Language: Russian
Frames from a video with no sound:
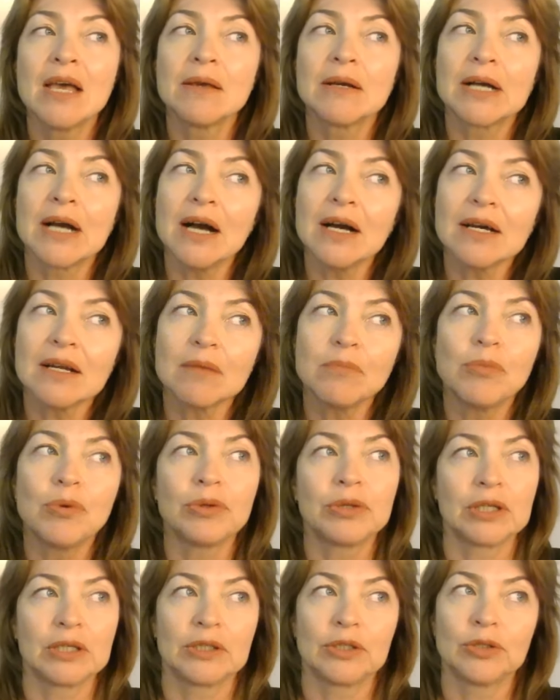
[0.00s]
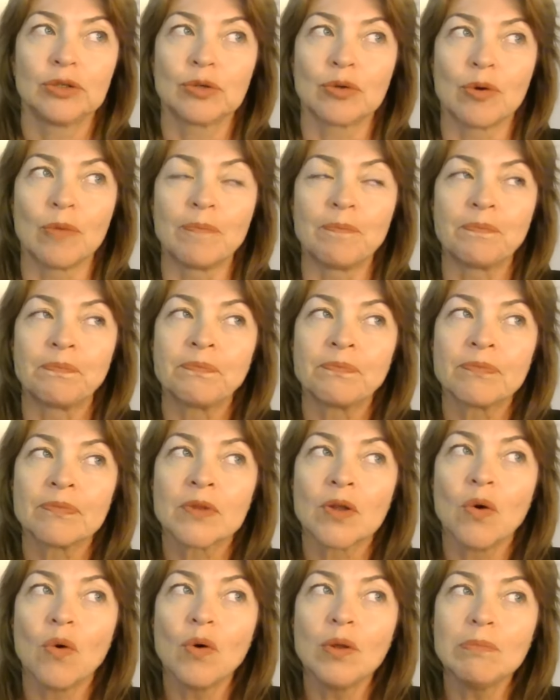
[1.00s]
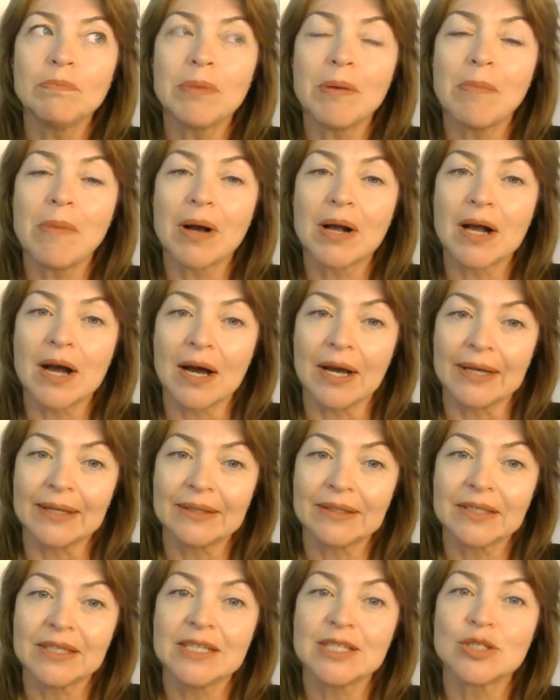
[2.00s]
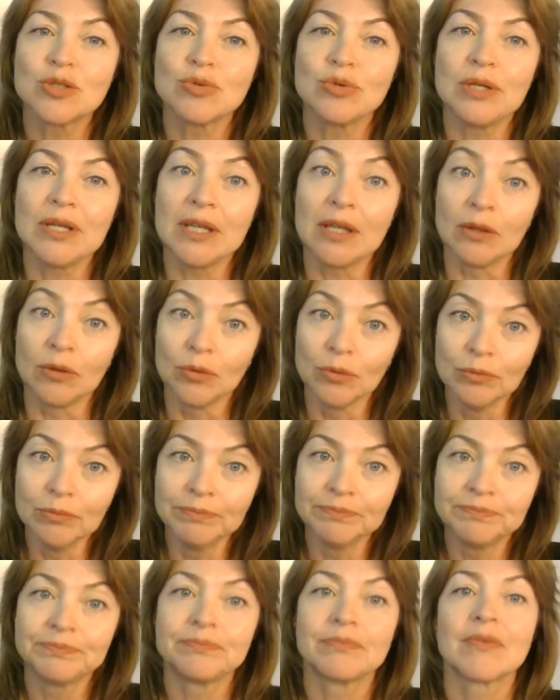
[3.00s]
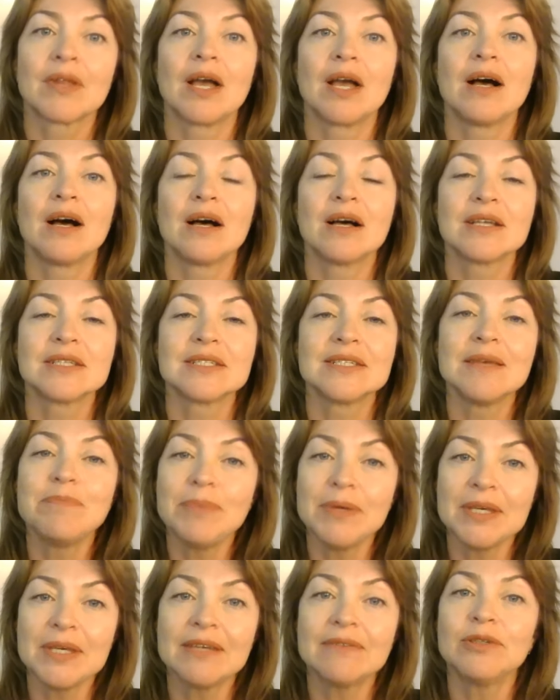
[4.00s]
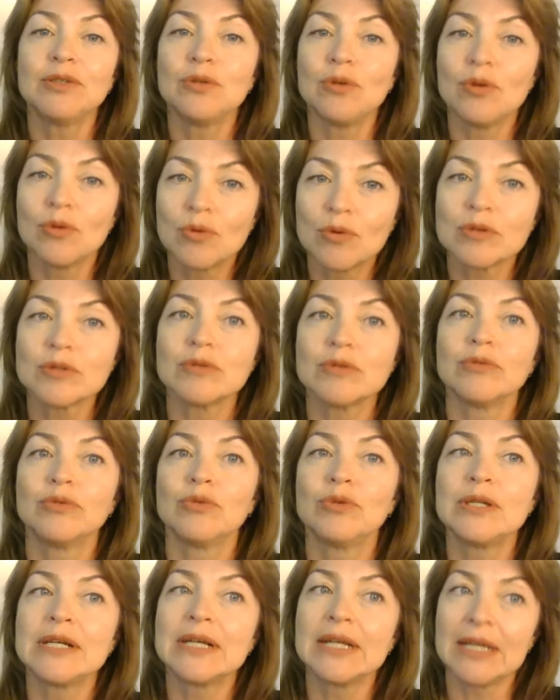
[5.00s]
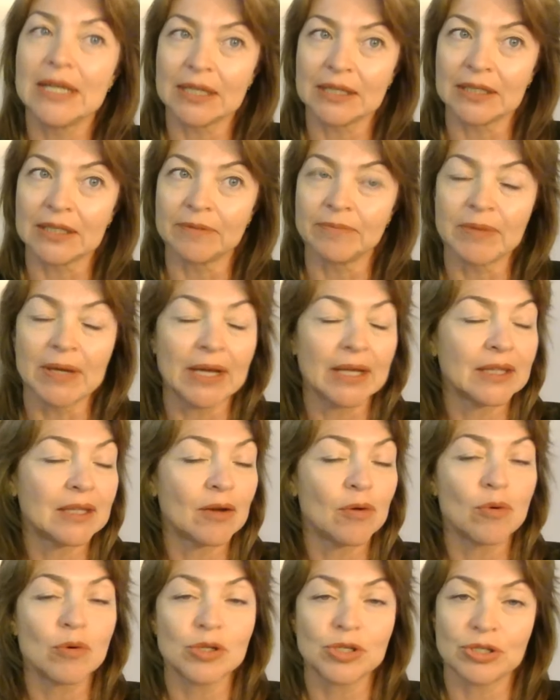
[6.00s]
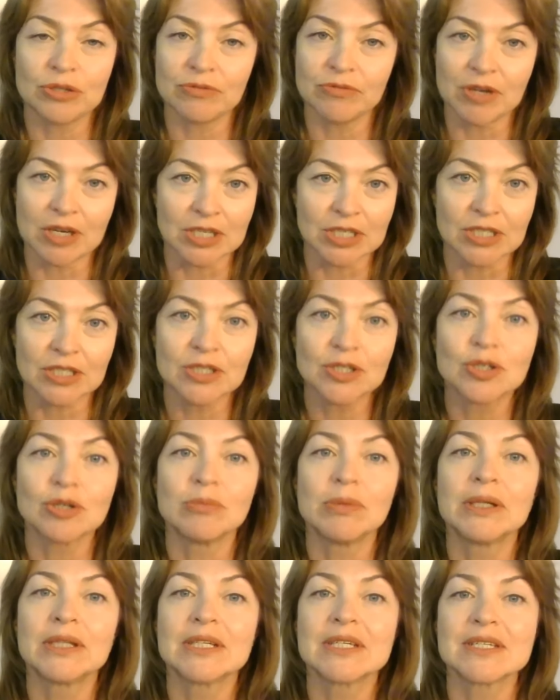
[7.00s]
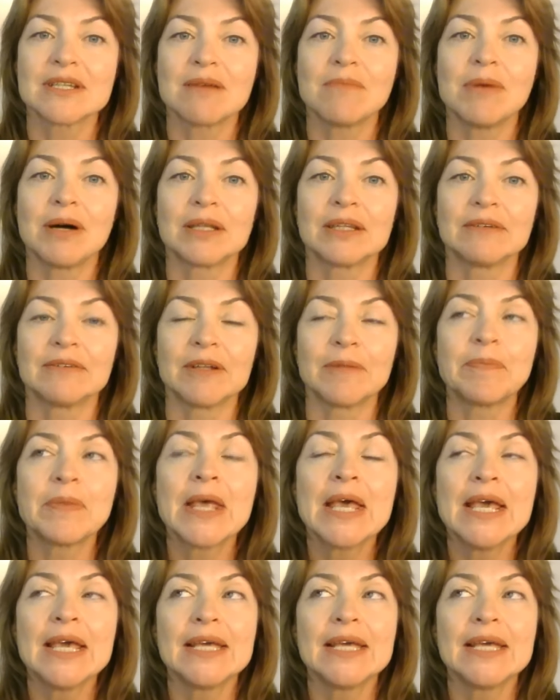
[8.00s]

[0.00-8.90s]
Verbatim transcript: Как работает хром? Он помогает инсулину а, запихивать глюкозу внутрь клетки, а это очень важно, чтобы это срабатывало.